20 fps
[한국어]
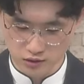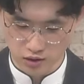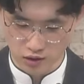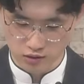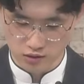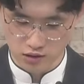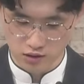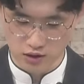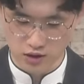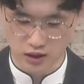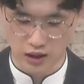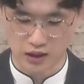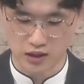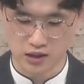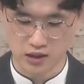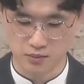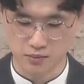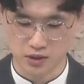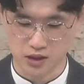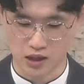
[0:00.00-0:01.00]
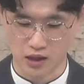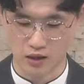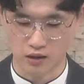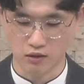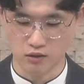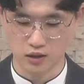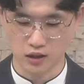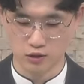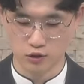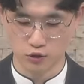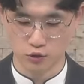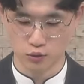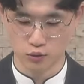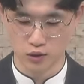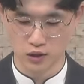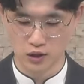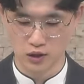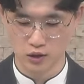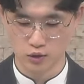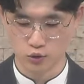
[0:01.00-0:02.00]
성전을 다시금
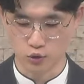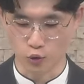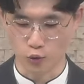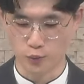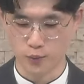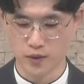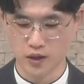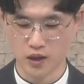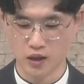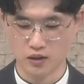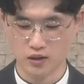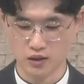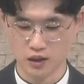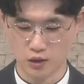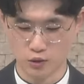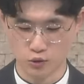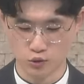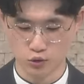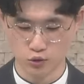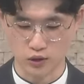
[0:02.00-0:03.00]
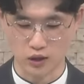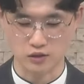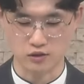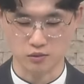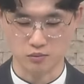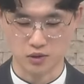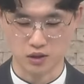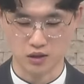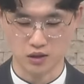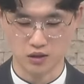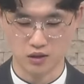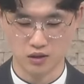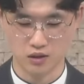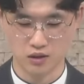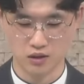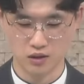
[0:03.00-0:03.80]
재건하도록 돕겠다고도 나섭니다.